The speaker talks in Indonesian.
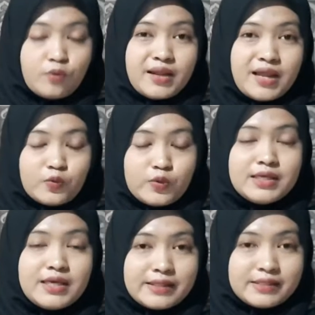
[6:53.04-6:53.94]

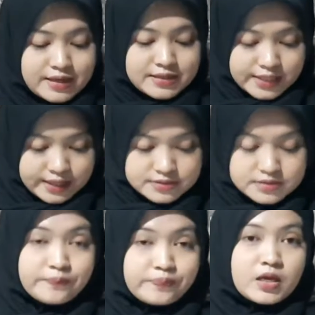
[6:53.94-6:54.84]
melalui KNTSS.
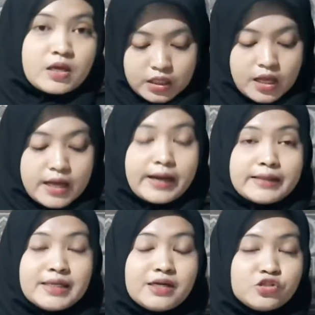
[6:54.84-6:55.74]
Ya,
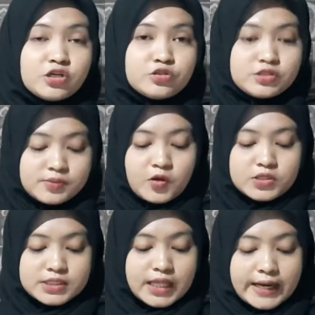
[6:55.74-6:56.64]
Qatar National Tourism
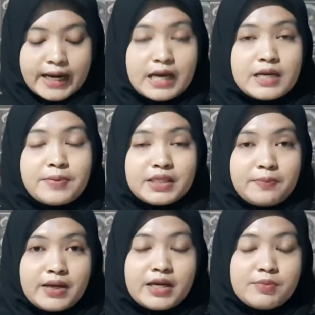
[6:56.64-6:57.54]
Council adalah
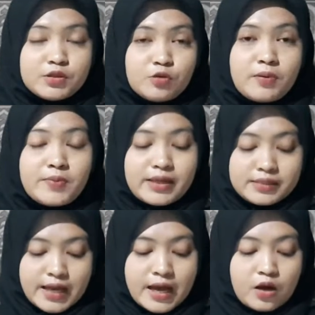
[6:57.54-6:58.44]
departemen yang dibentuk
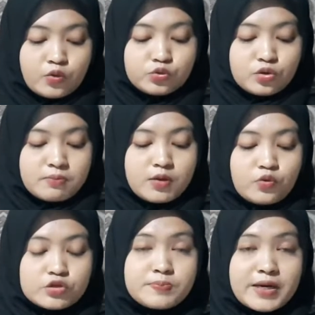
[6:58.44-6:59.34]
pemerintah untuk
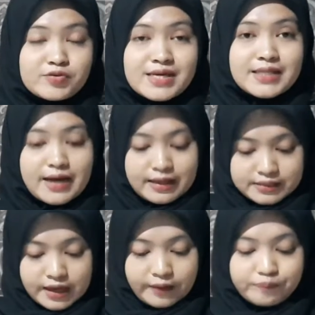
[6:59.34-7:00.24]
mengurus pariwisata
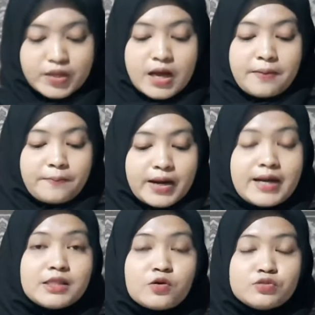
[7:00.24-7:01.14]
Qatar.
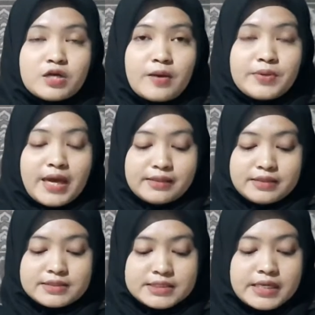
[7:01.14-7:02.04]
Peran atau tanggung jawab
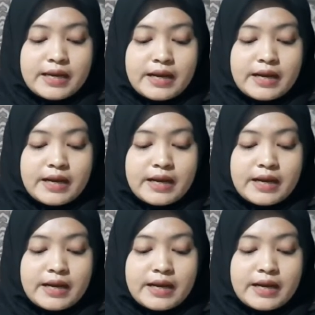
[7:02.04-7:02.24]
CNTC